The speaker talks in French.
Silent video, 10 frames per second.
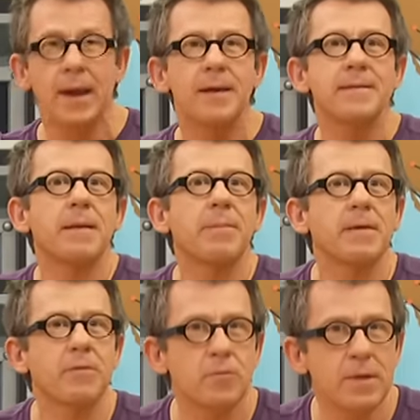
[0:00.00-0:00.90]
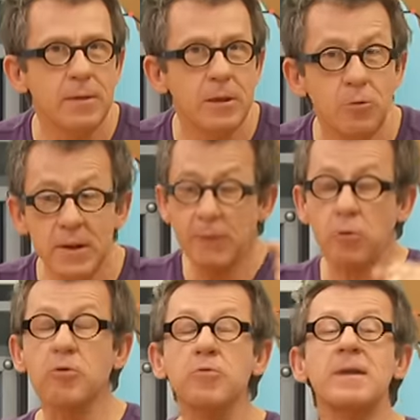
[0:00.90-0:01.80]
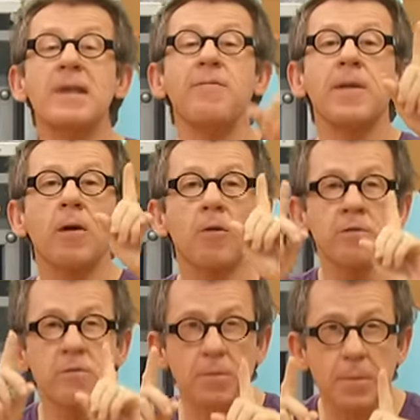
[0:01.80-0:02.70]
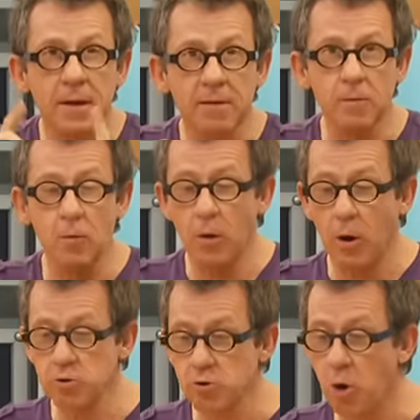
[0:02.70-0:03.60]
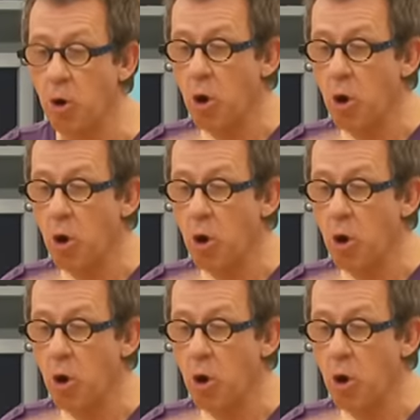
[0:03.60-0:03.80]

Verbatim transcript: sa pression diminue. Il y a donc une différence de pression entre